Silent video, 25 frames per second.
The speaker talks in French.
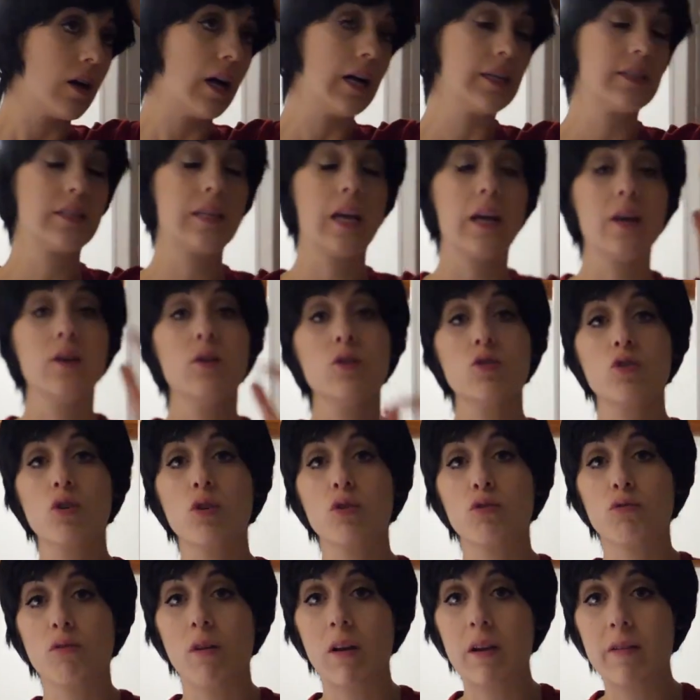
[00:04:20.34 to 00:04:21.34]
Ah sérieux, je
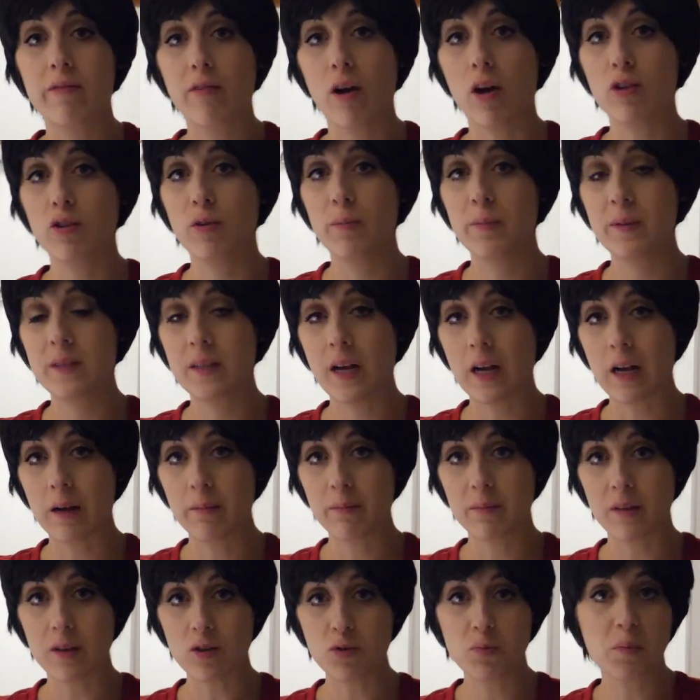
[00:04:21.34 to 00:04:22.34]
reçois un livreur de pizza
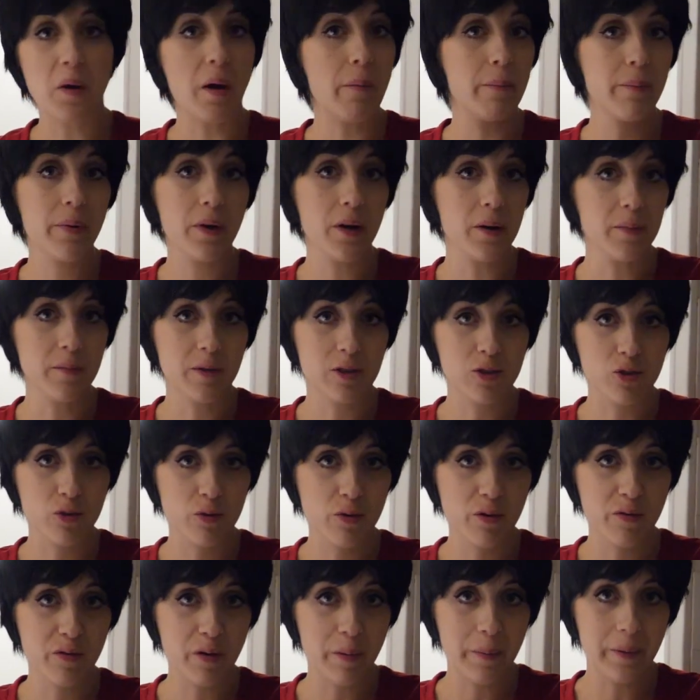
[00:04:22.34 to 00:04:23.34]
comme ça, je prends peur. Moi, je lui
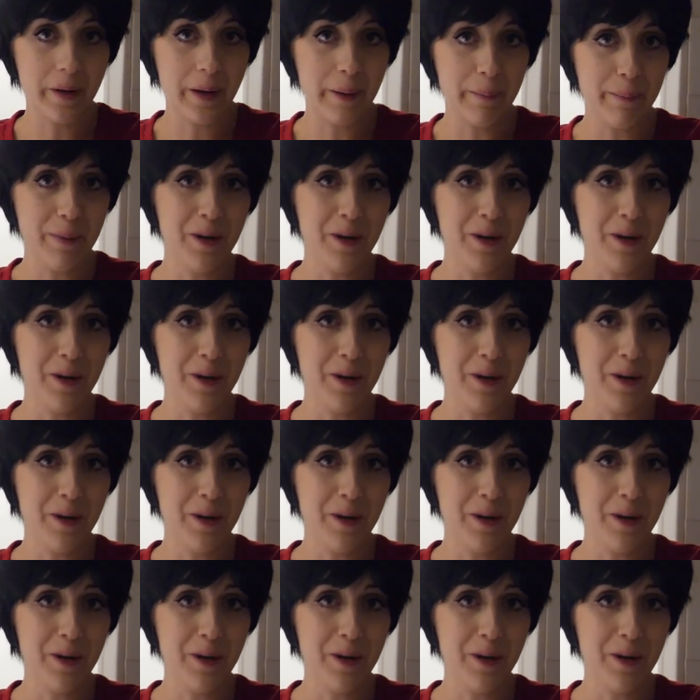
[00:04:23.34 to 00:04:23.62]
ouvre pas la